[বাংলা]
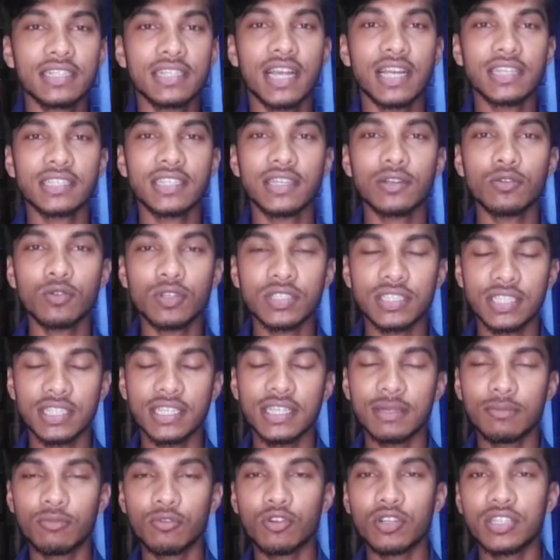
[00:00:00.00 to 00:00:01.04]
সাজানো আছে
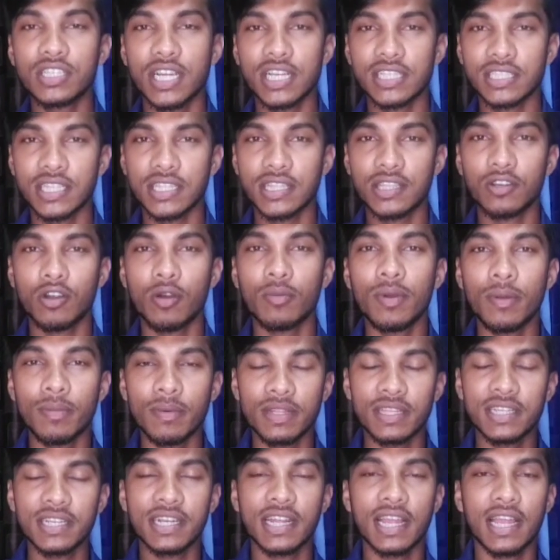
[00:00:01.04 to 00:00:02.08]
এবং সাজাতে হবে
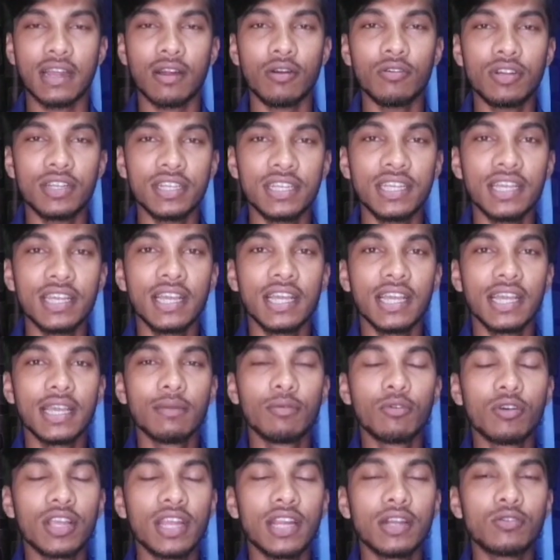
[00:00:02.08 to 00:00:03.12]
আপনাদেরকে অ্যাকাউন্টটি
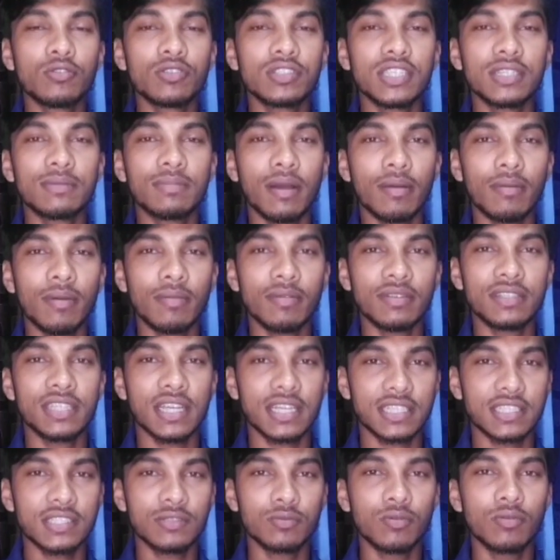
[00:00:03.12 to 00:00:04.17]
এবং এ টু জেডভাবে আপনার
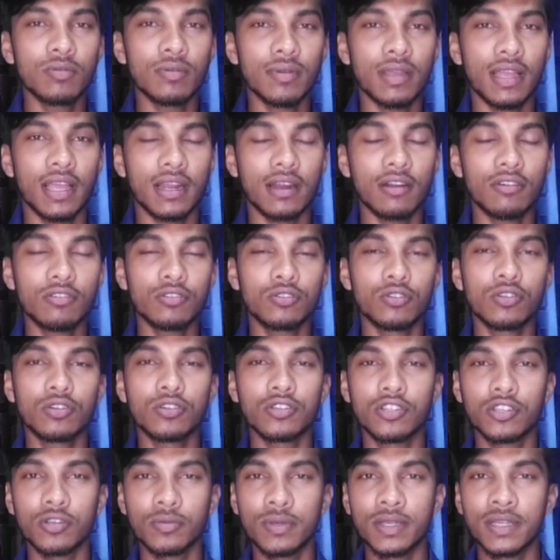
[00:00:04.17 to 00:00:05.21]
সাকসেসফুলভাবে অ্যাকাউন্টটি তৈরি
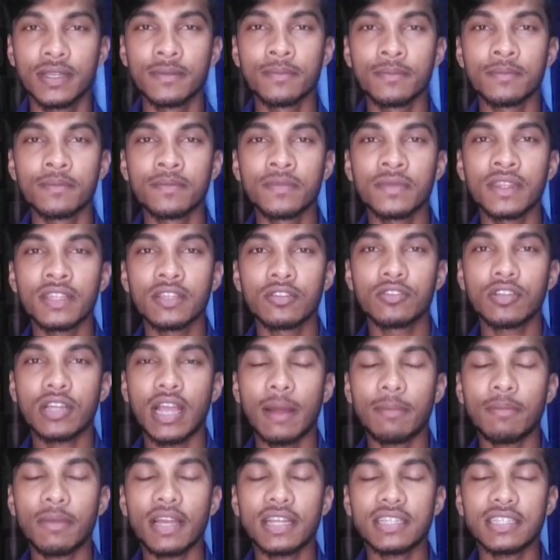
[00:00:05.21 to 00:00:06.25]
করতে হবে যদি
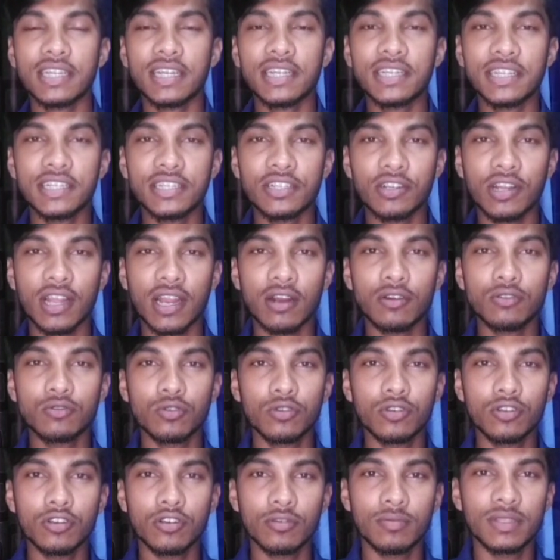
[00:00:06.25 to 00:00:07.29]
আপনারা যারা টিকটক অ্যাকাউন্ট
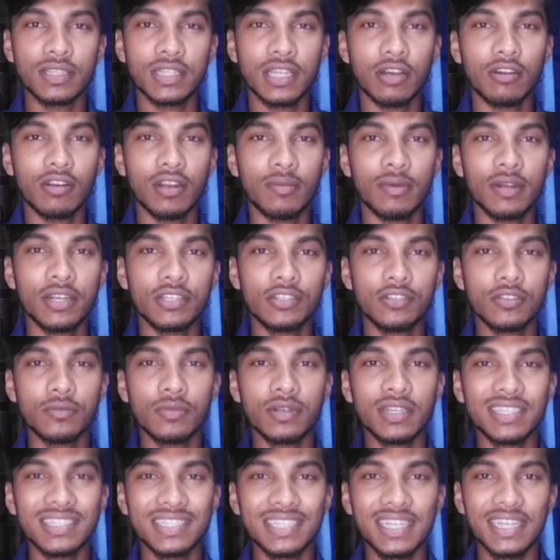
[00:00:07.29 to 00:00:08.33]
তৈরি করবেন তাহলে আমার
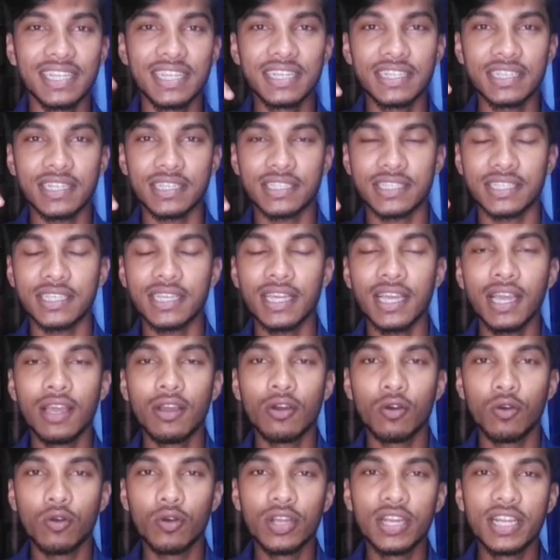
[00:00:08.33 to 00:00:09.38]
ডিসেম্বরের যে লিঙ্কটা আছে
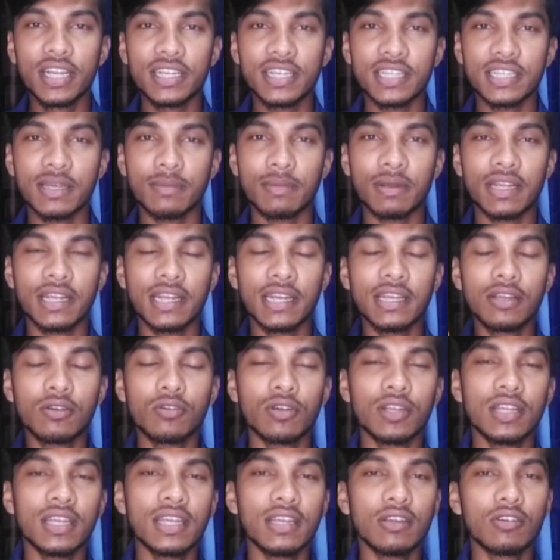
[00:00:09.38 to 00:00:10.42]
ওই লিঙ্কটাতে আপনারা ক্লিক
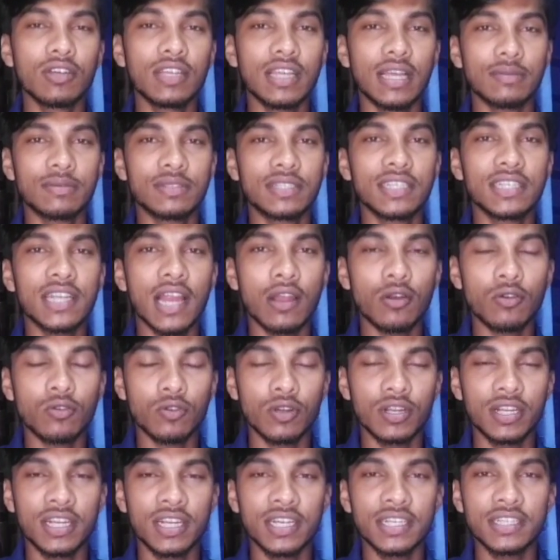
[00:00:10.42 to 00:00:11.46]
করে ওই অ্যাপসটি ডাউনলোড
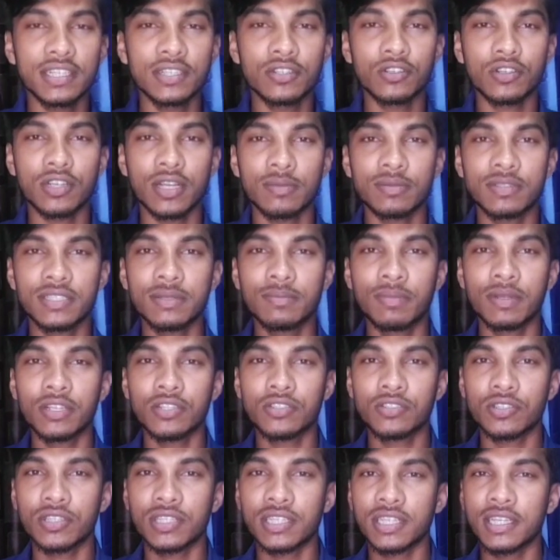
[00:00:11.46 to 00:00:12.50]
করে নেন টিকটক অ্যাপসটি প্লে
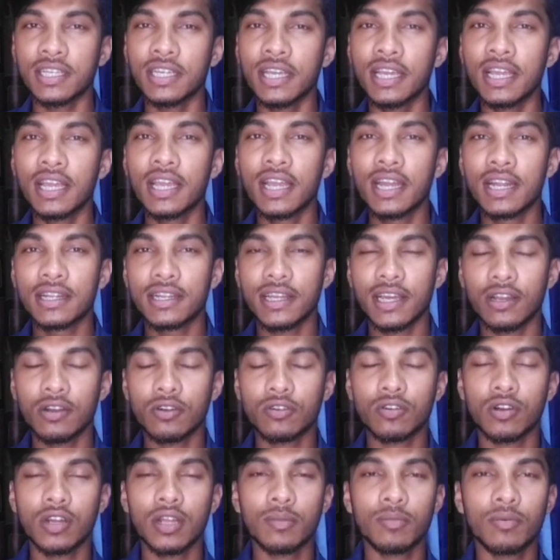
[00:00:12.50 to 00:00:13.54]
স্টোর থেকে ডাউনলোড
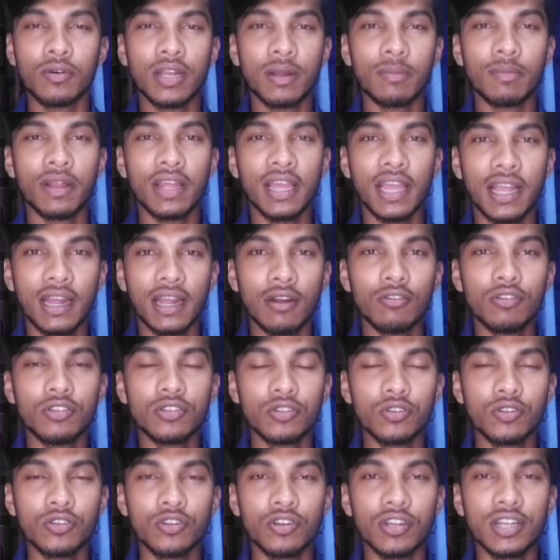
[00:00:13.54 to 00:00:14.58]
করার পর আপনার অ্যাকাউন্টটি
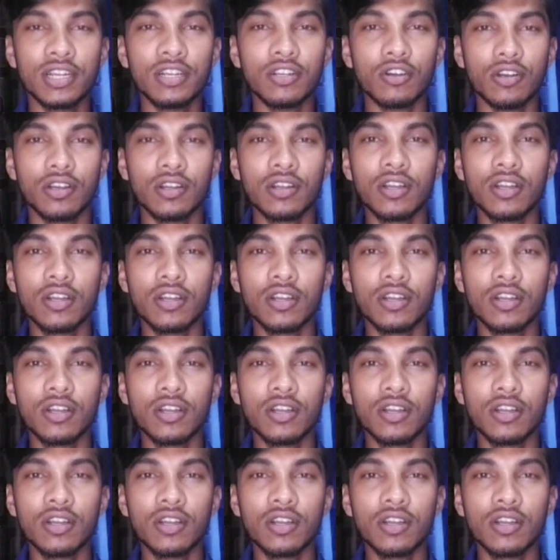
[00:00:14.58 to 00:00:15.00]
তৈরি করেন